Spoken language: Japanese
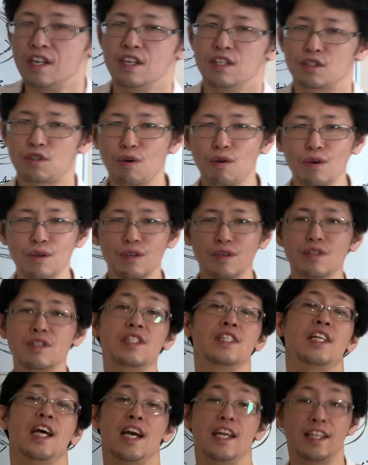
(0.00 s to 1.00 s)
そういう
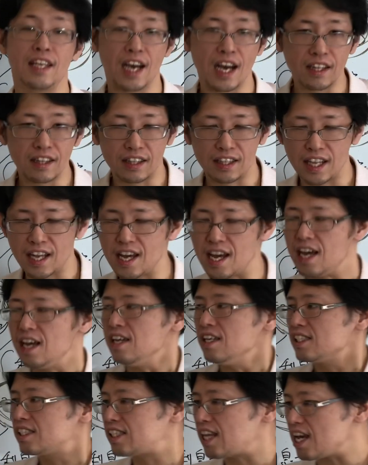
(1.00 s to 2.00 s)
時代にあって、
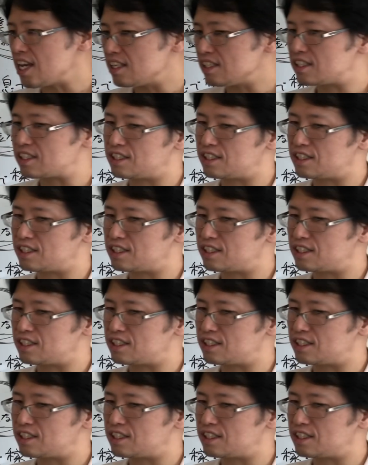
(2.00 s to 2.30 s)
戦